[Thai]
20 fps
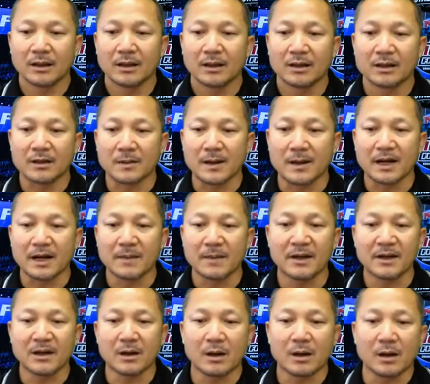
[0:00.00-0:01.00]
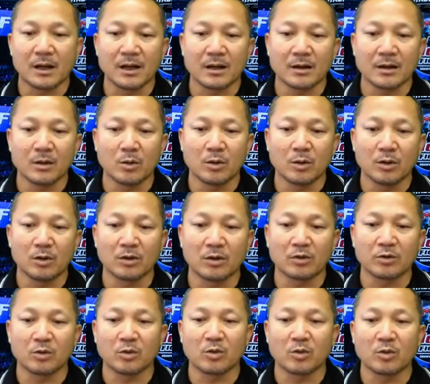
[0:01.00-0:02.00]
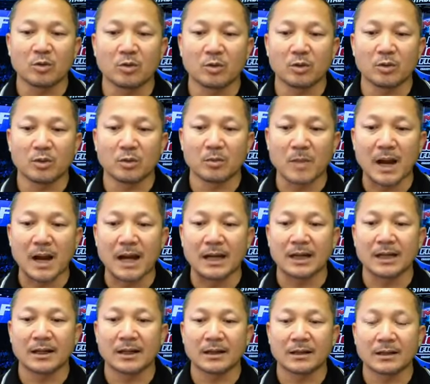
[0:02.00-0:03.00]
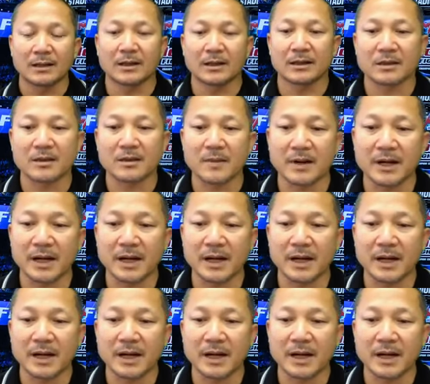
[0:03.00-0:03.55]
สวัสดีครับพี่น้อยคุณสุบันสวัสดี